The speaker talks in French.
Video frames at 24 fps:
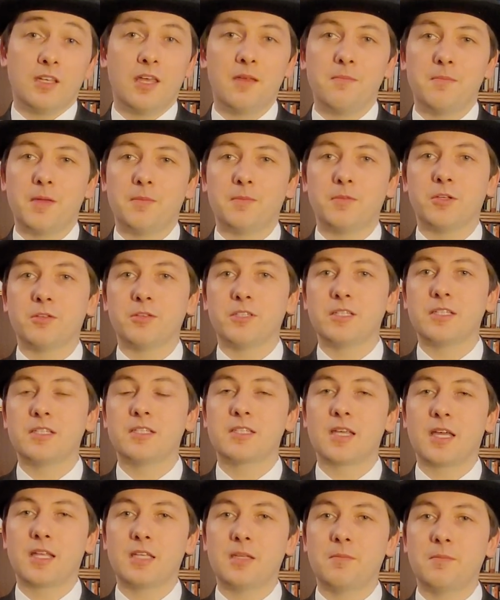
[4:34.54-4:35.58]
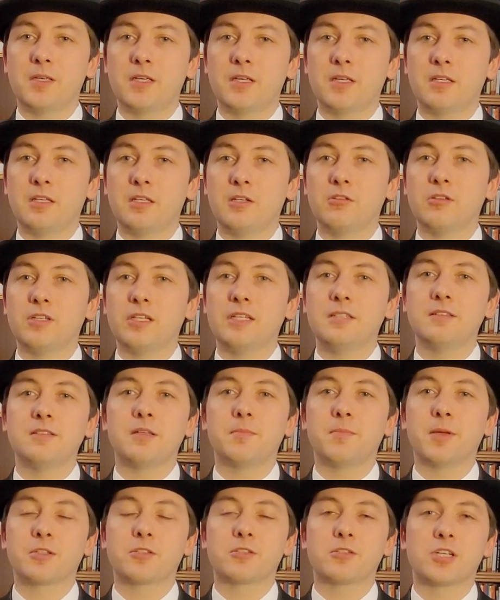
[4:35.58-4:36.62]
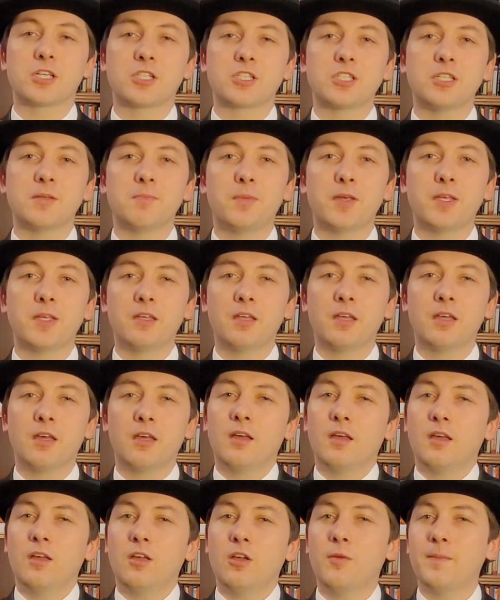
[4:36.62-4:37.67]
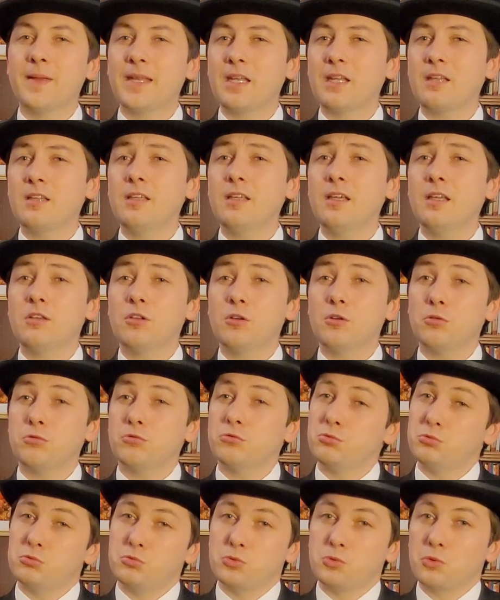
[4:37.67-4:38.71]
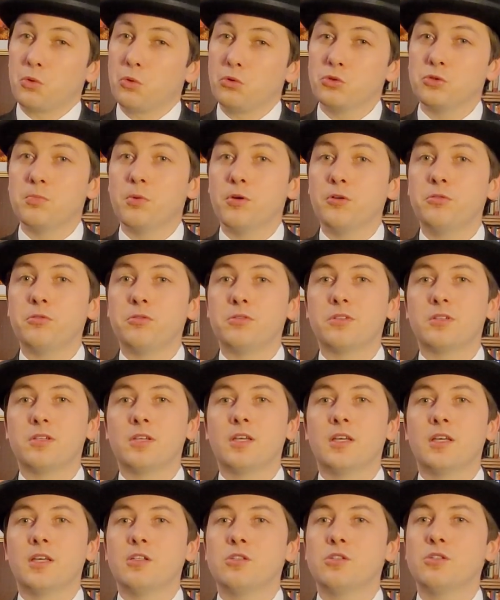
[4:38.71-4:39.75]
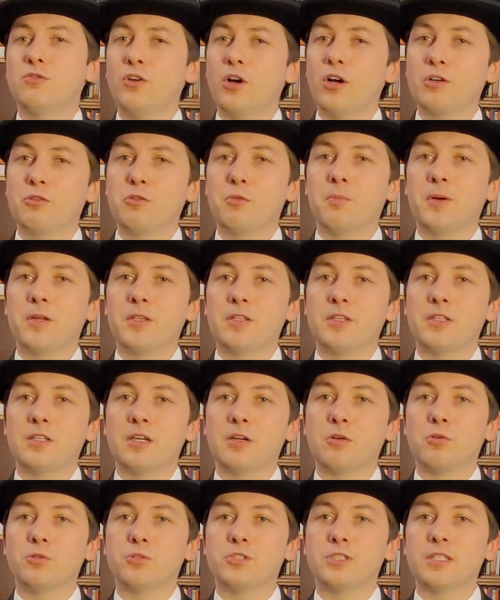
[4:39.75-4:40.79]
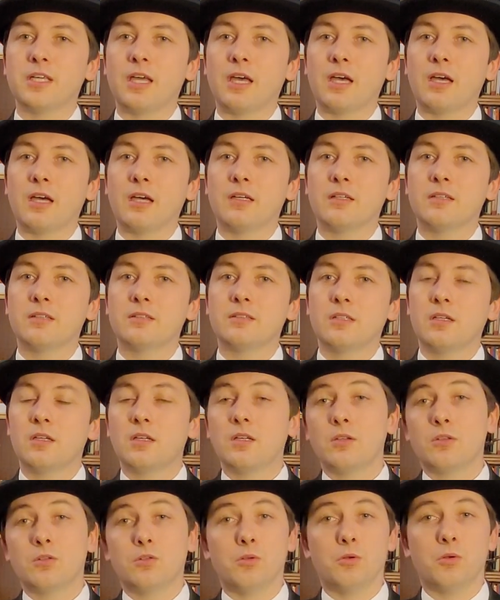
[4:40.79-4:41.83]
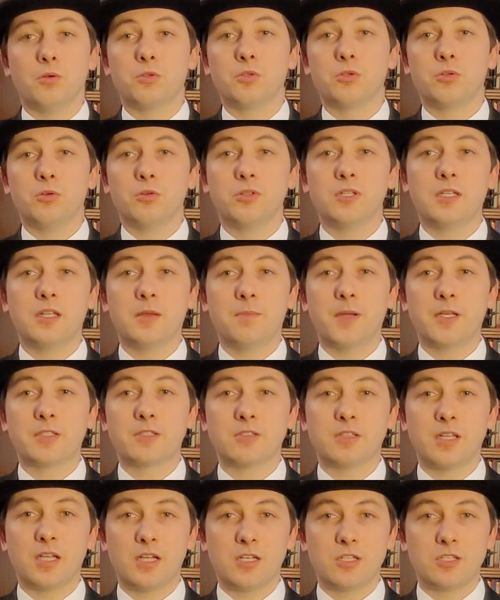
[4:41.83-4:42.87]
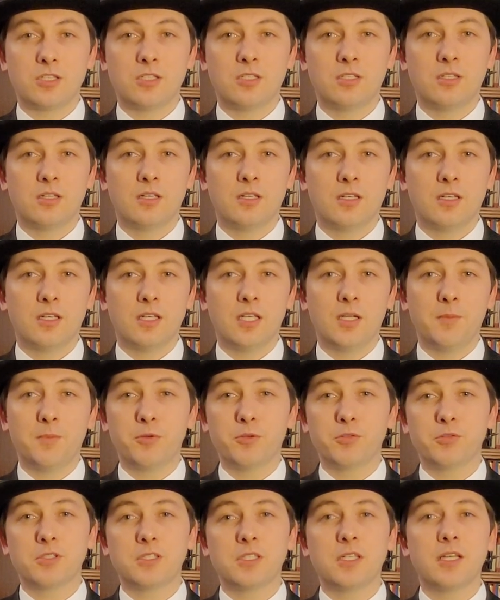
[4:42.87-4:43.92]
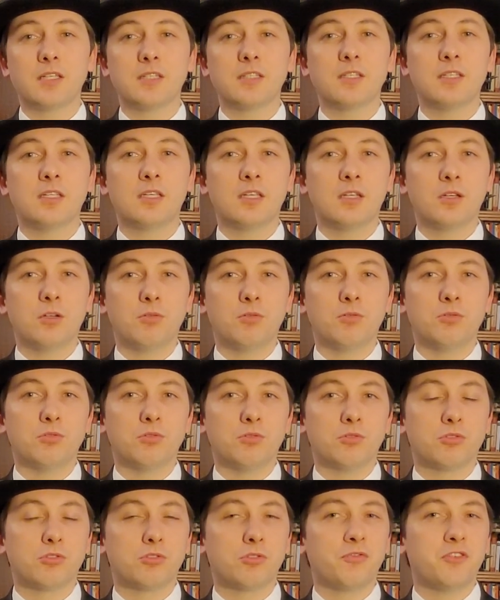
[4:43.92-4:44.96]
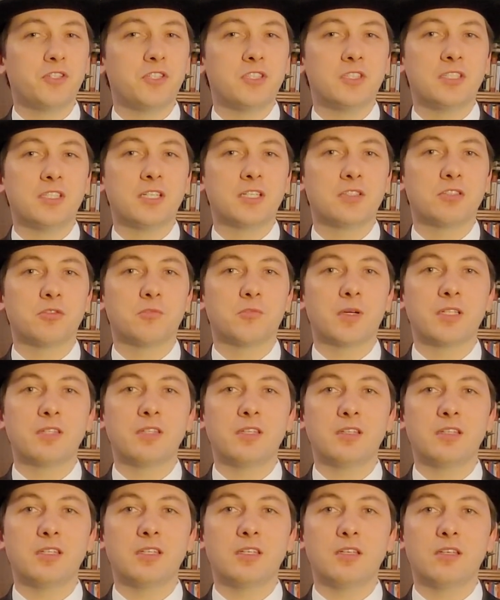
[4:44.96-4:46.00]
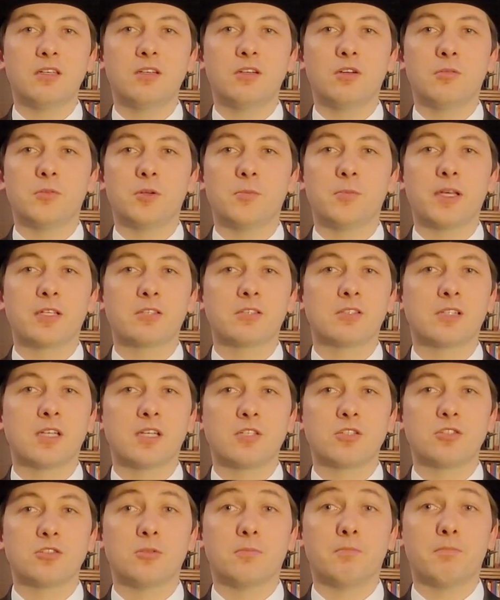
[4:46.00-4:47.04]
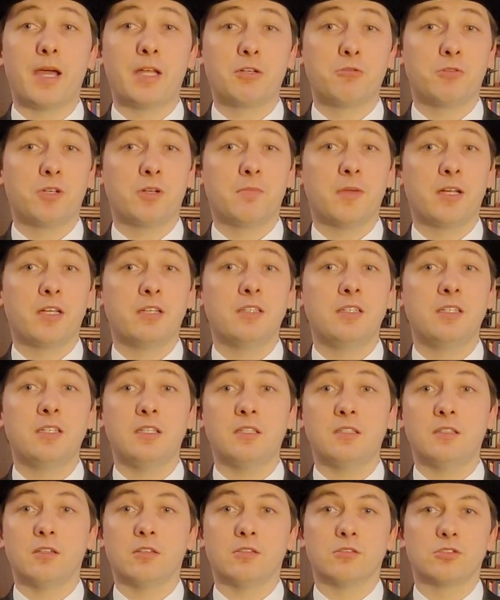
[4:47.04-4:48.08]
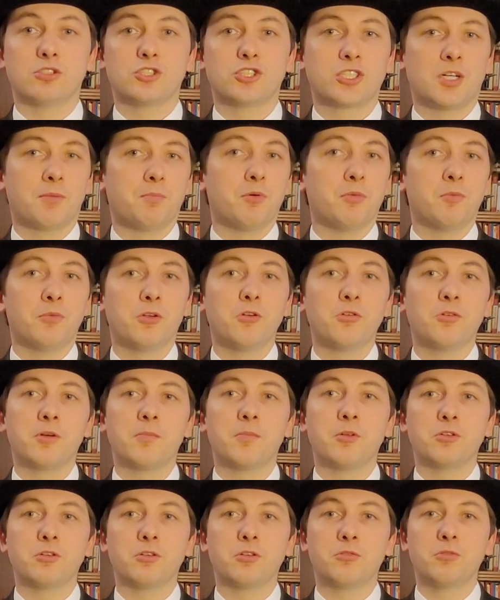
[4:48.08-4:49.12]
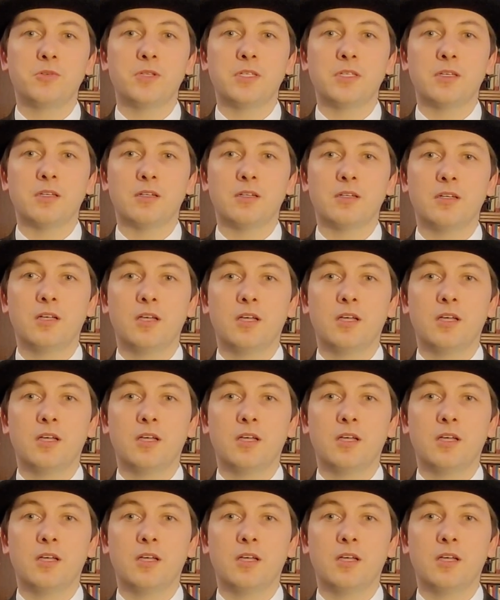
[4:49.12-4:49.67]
et même dans des dessins animés qui utilisent des personnages typés, comme un indicateur d'une grosse brute, souvent accompagnée d'un gros cigare. De l'autre côté des personnages, il peut aussi indiquer une sophistication britannique, comme le personnage de Patrick McNee dans Chapeau melon et bottes de cuir,